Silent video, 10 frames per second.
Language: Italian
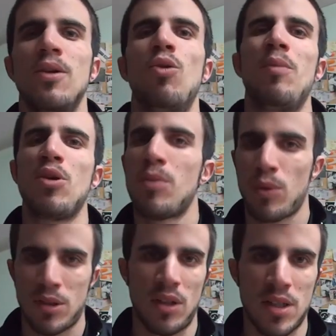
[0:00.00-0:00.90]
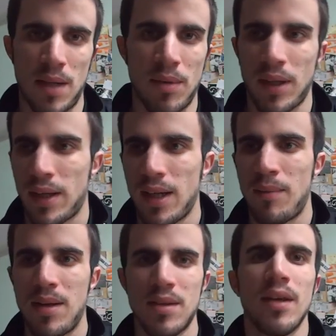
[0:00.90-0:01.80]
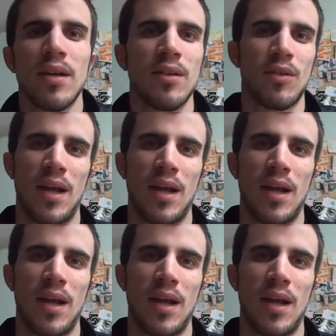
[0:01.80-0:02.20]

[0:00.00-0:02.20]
un milione di preoccupazione c'è perché chiaramente non,